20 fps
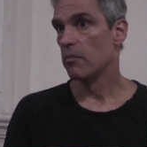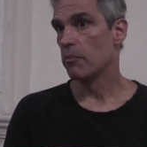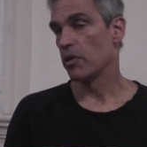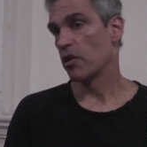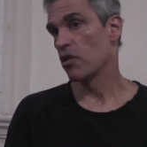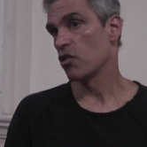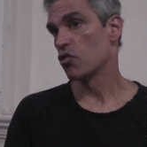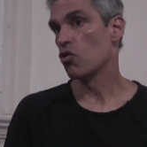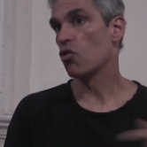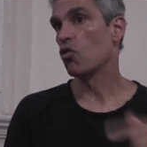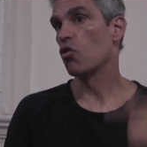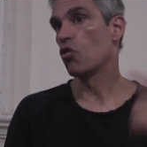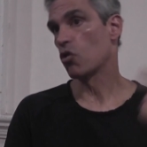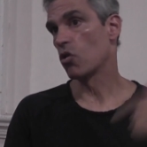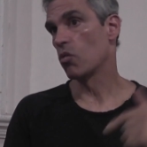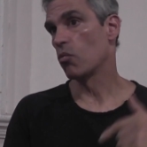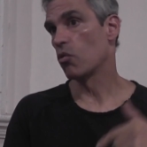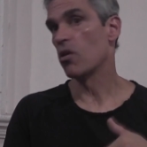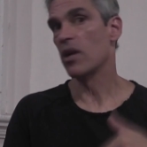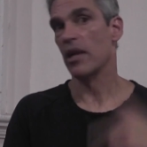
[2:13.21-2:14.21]
pero eso
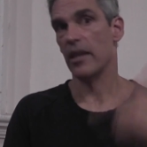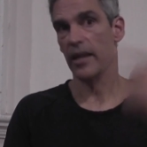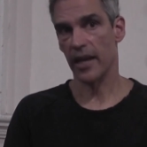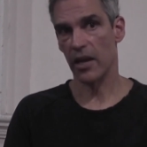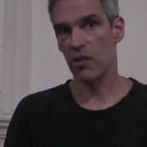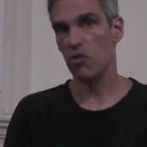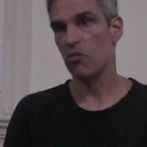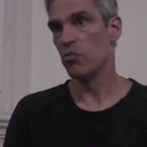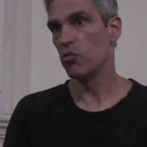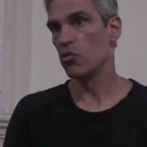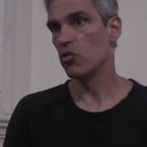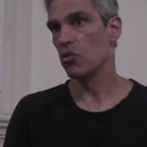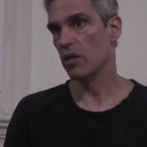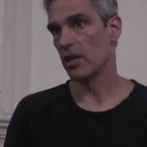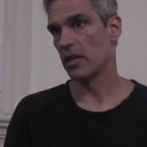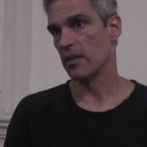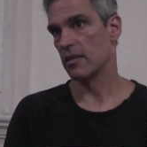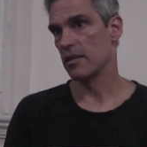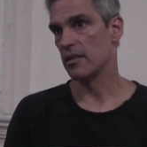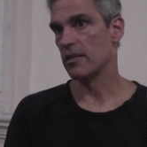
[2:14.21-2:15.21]
corrobora de que hay un mundo
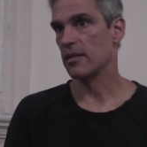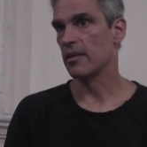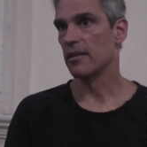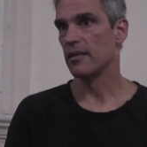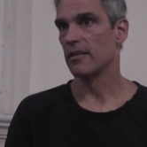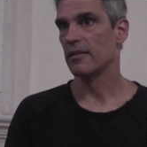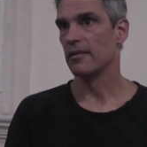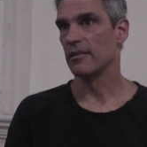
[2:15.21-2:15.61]
que existe